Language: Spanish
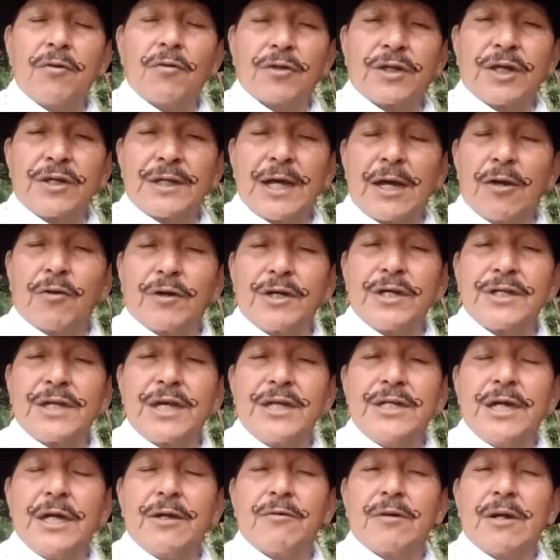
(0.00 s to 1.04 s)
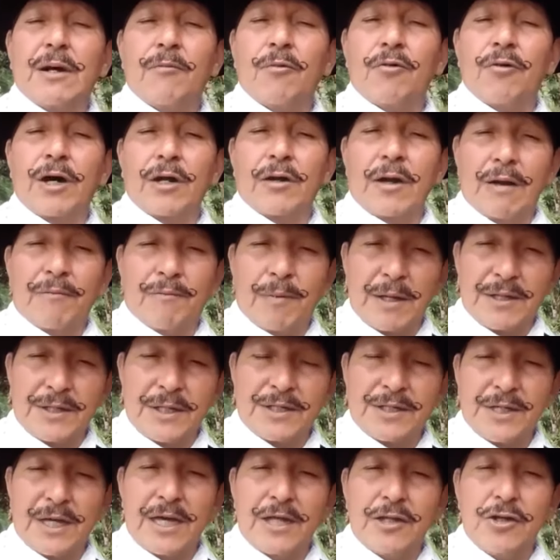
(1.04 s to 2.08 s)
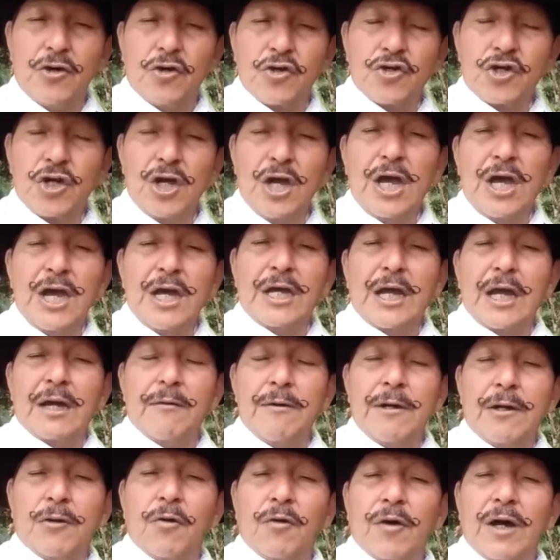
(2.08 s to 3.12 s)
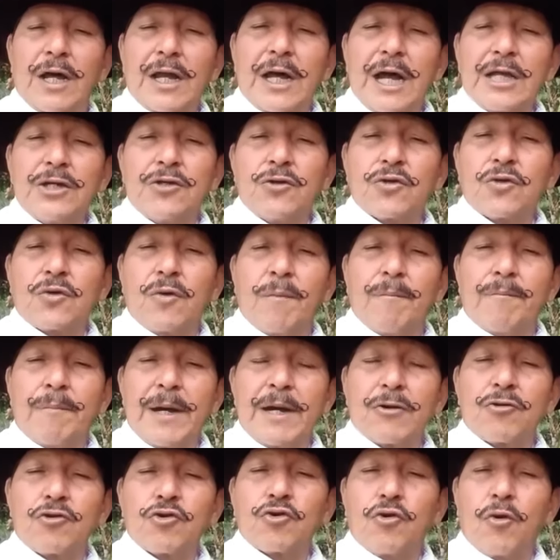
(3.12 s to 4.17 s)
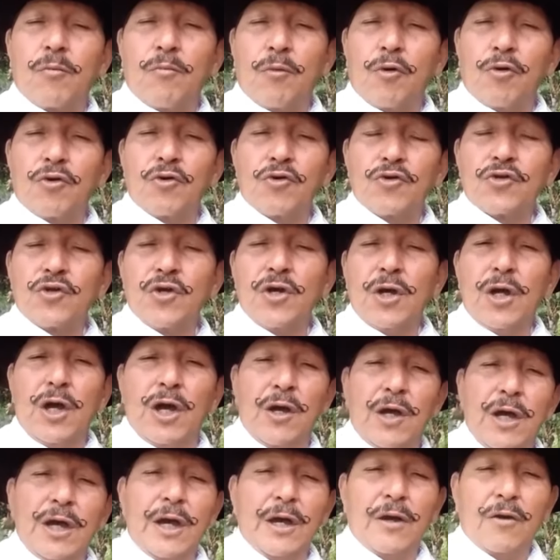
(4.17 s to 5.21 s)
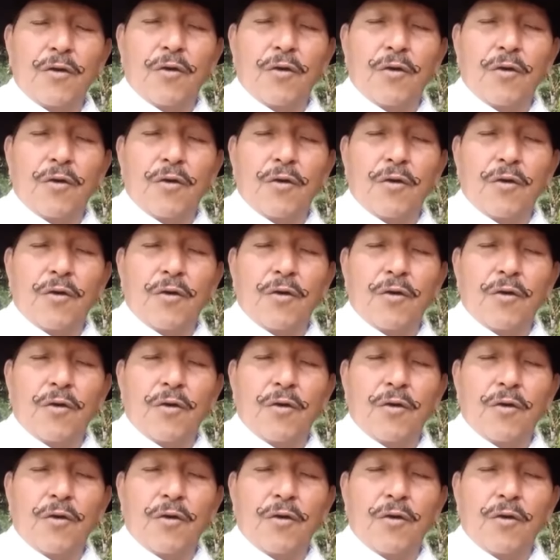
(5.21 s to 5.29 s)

Usted sabe lo que es que llegue una mujer a la presencia de Dios, que hay que con garachos, con perros, con monos, eh,